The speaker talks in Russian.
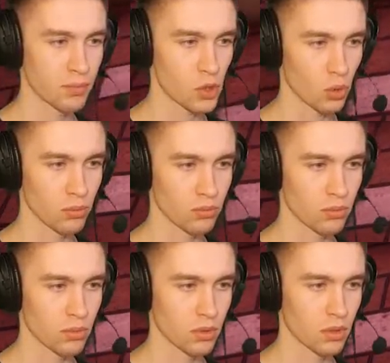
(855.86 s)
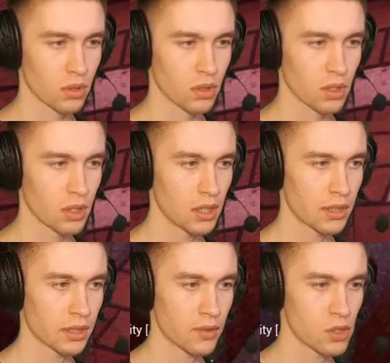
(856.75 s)
все, и
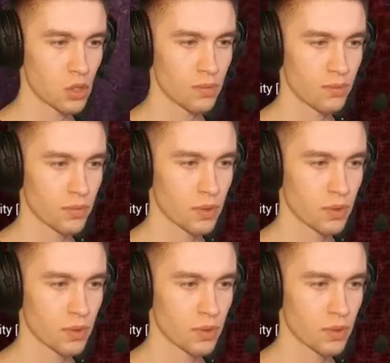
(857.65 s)
тогда все.